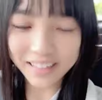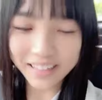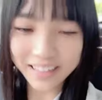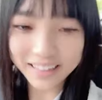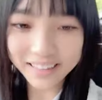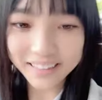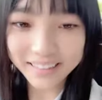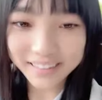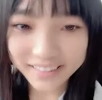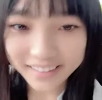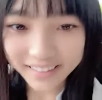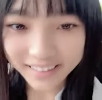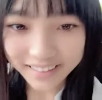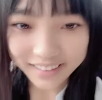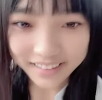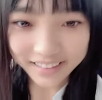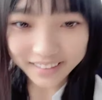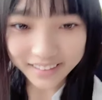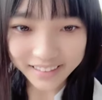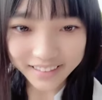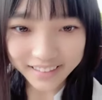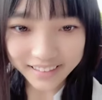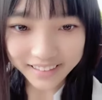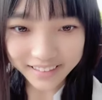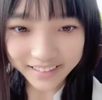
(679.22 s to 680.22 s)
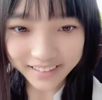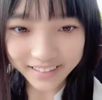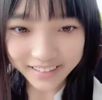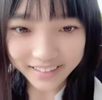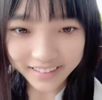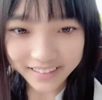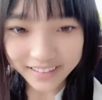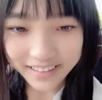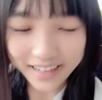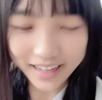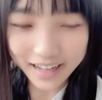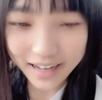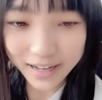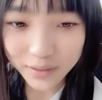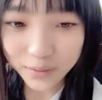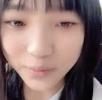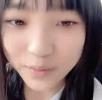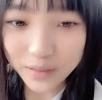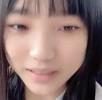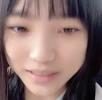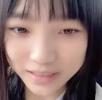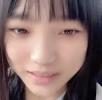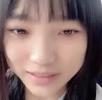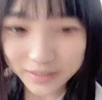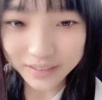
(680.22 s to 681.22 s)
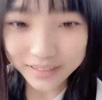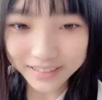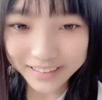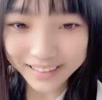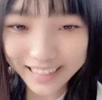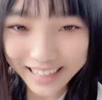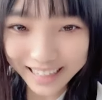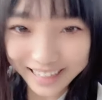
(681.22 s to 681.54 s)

か合うんですよ